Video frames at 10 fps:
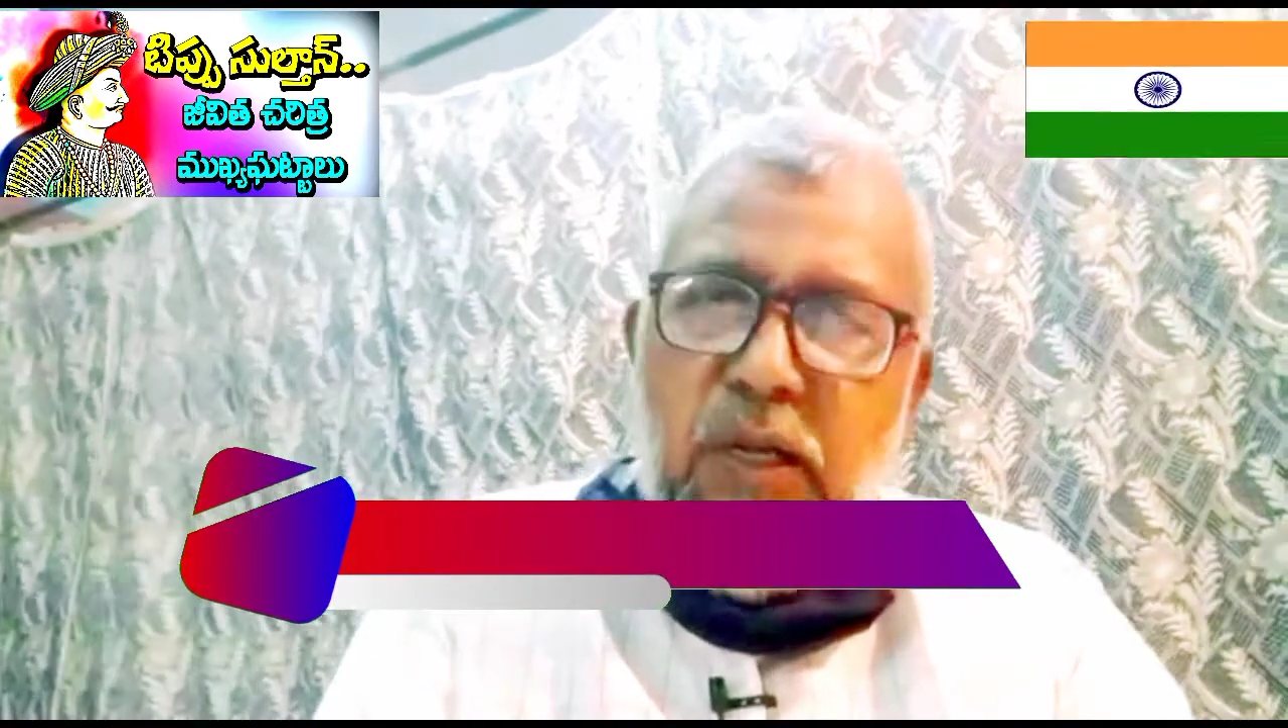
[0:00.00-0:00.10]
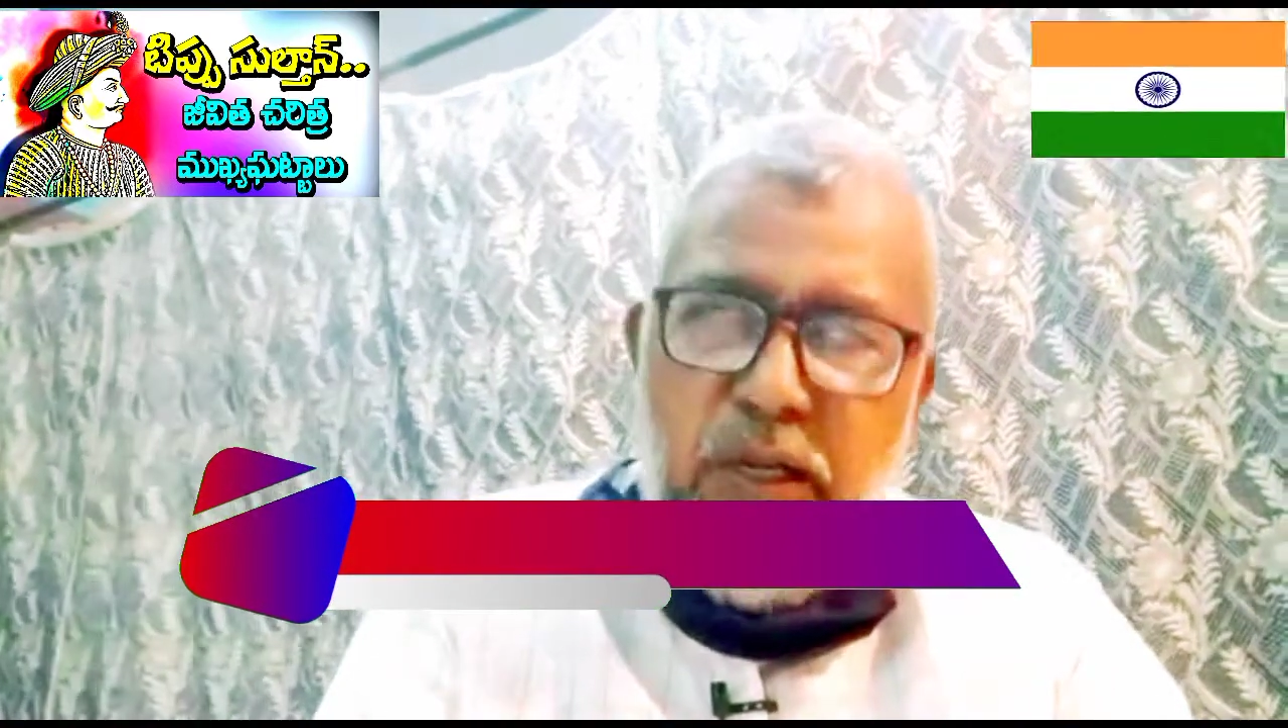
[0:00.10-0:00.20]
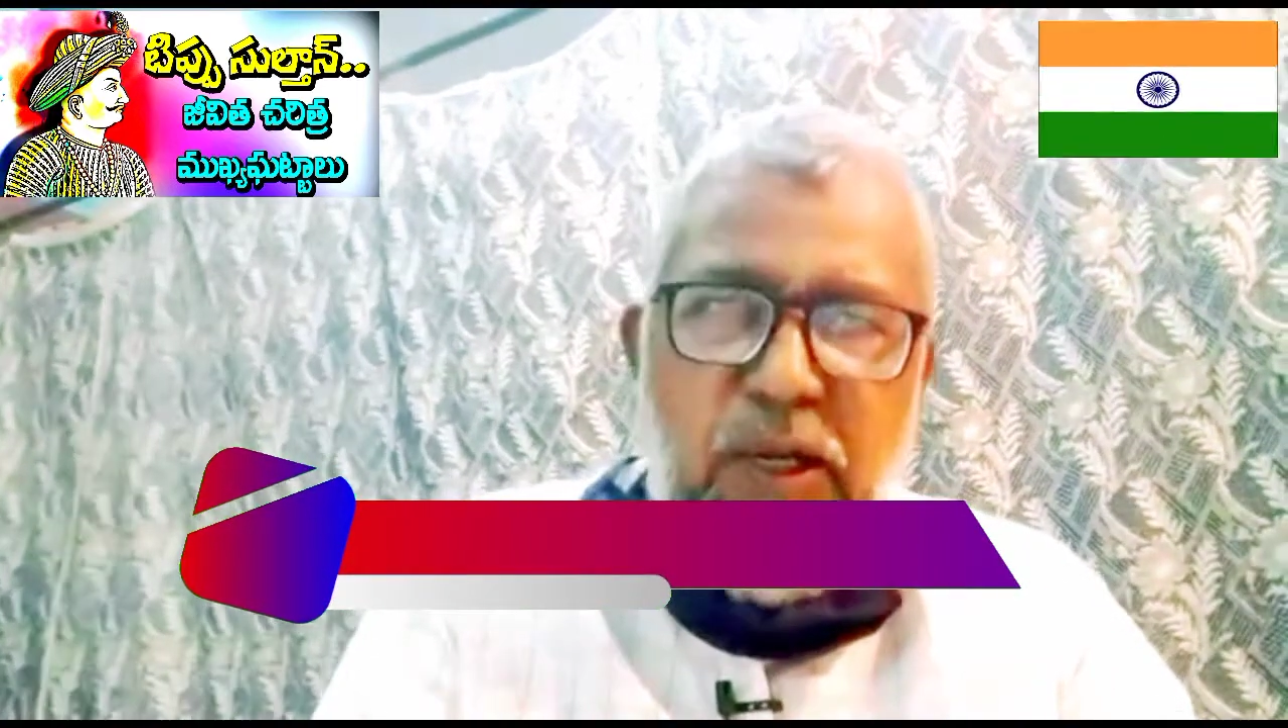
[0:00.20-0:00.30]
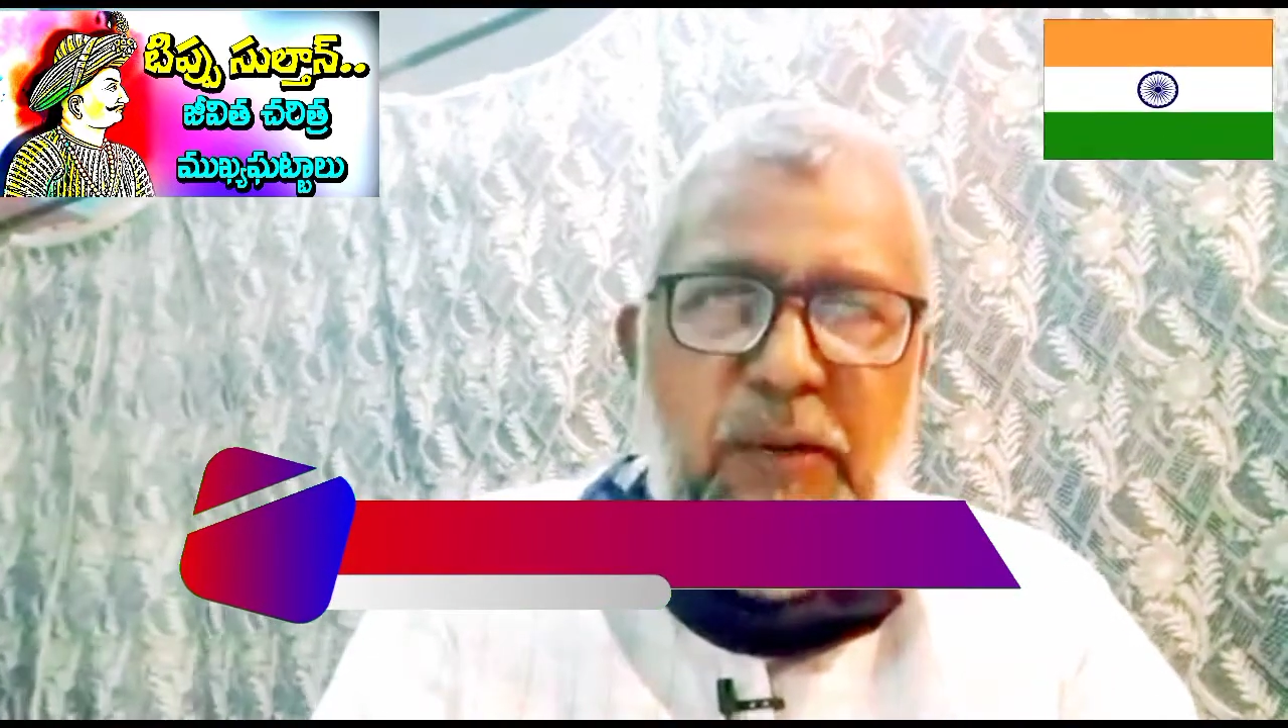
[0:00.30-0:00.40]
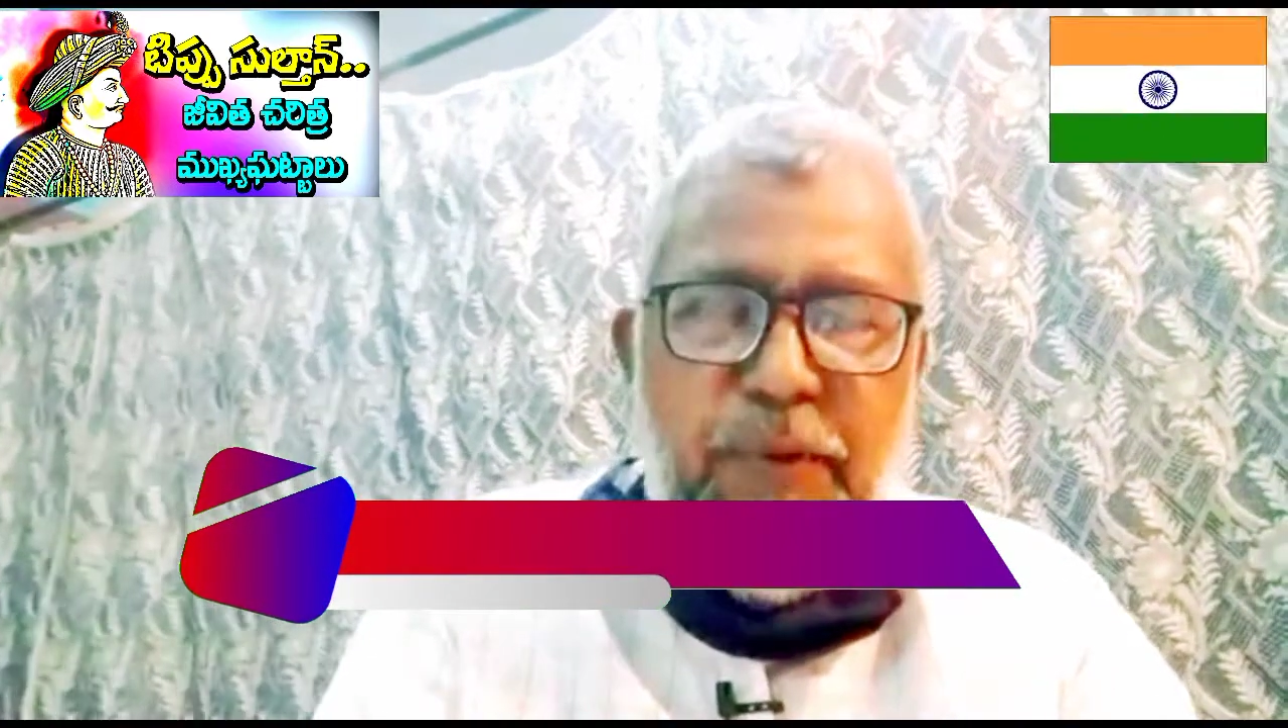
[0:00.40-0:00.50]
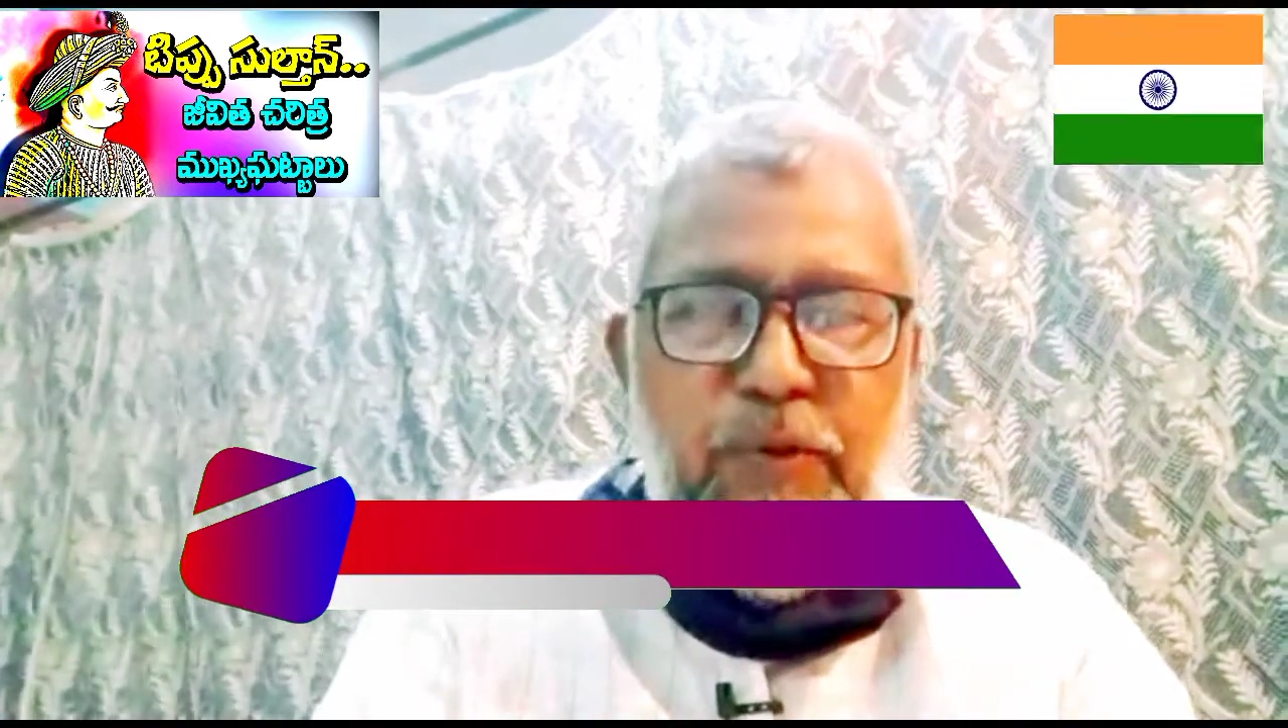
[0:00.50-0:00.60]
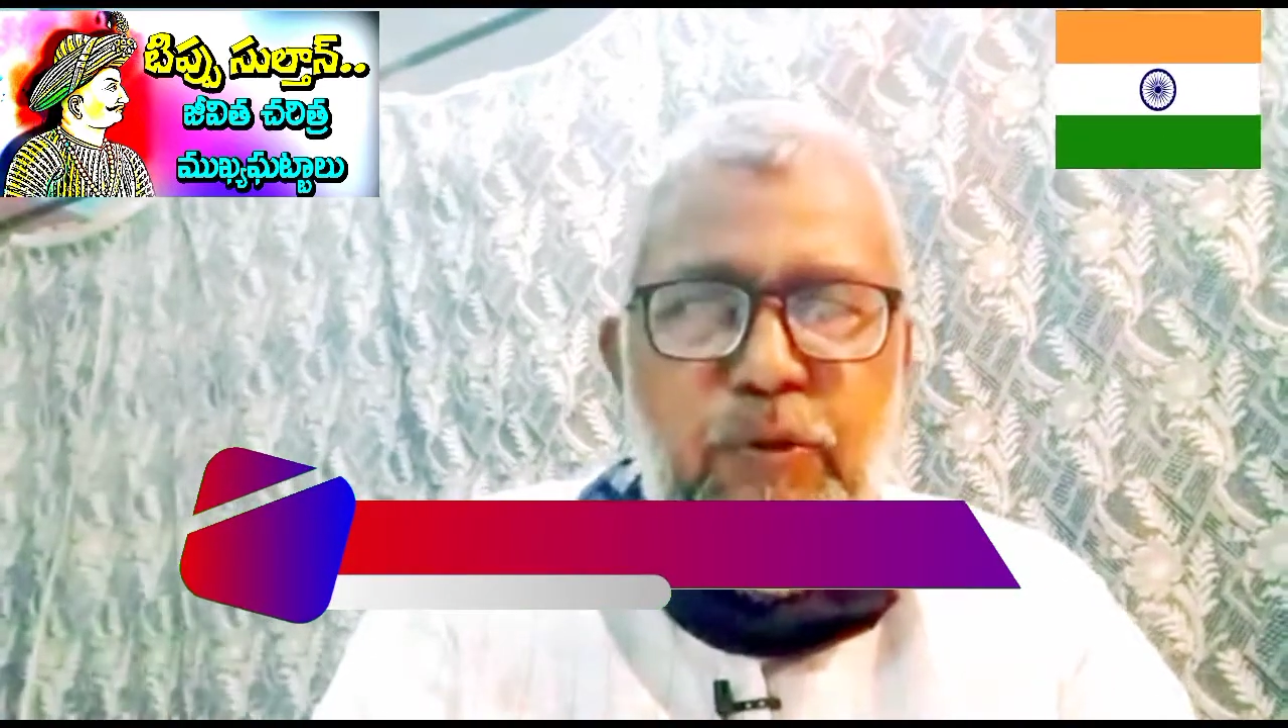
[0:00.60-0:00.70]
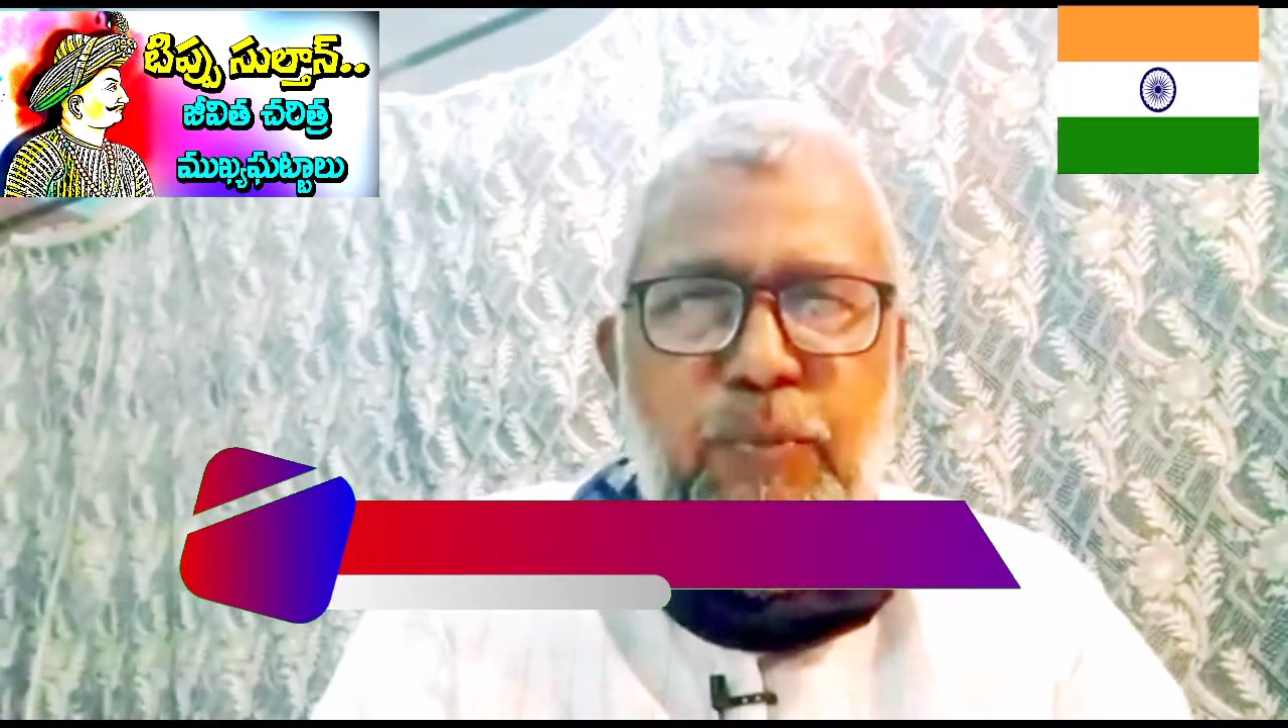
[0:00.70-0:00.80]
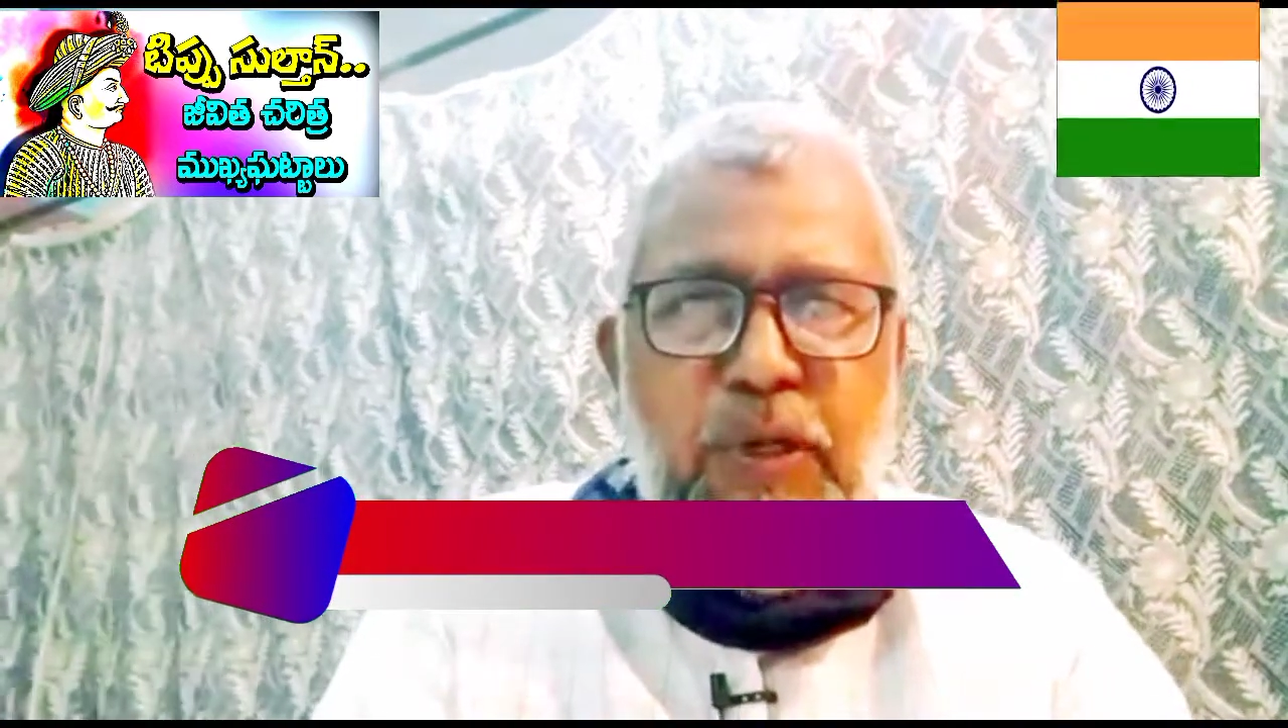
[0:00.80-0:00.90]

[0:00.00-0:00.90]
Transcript: అల్లాహ్ పేరుతో